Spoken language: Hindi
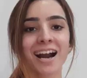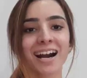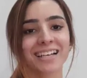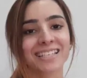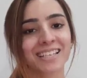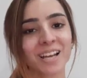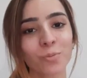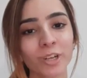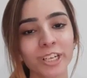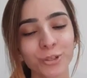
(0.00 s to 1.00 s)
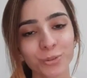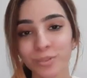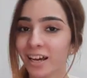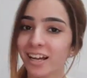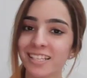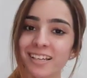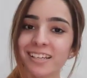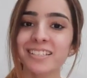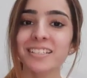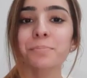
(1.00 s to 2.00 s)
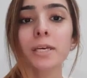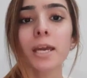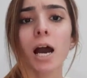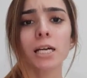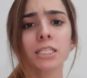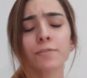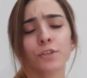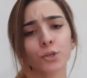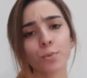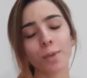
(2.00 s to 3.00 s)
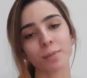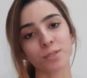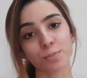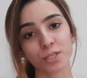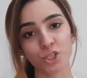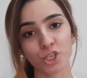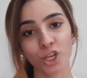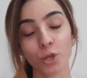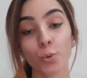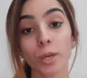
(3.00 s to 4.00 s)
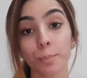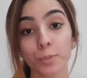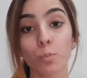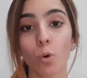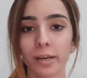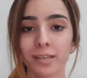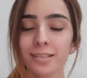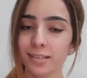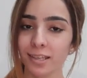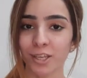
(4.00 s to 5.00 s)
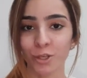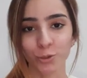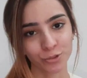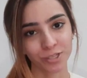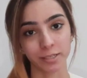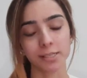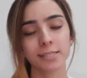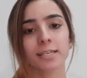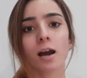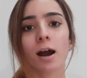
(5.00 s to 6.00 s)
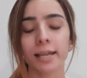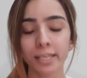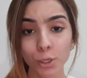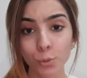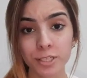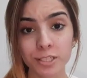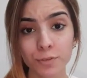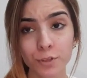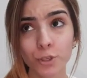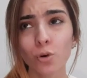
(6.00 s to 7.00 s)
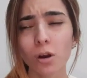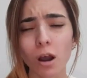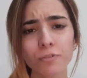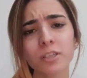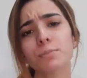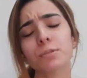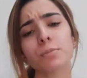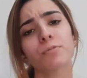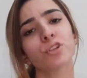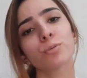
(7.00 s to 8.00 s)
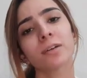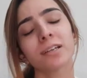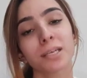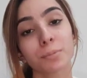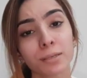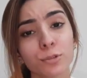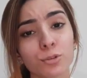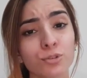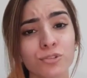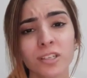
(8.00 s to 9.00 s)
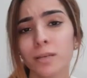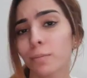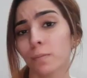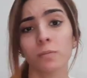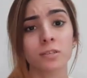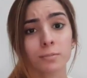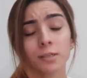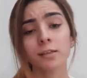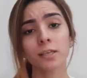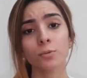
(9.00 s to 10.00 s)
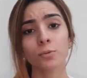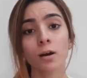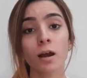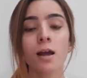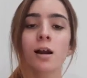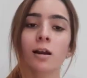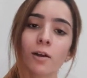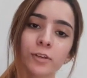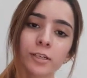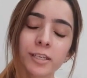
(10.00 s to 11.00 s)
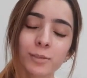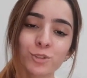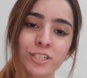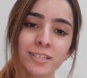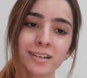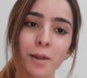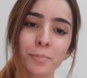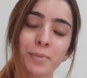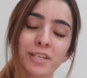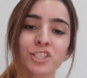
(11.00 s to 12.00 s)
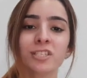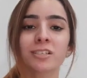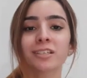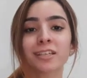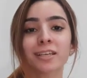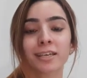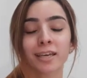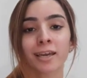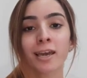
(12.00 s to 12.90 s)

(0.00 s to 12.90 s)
असलम क्या हाल चाल है सबके आज की वीडियो में मैं आप सबके साथ शेयर करूंगी अपनी मॉर्निंग स्किन केयर रूटीन इट्स ए हाईली रिक्वेस्टेड वीडियो काफ़ी टाइम से मैं वीडियो बनाने के बारे में सोच रही थी बट पॉसिबल नहीं हुआ काफ़ी लड़कियां मुझे इंस्टाग्राम पे मैसेज करती हैं कि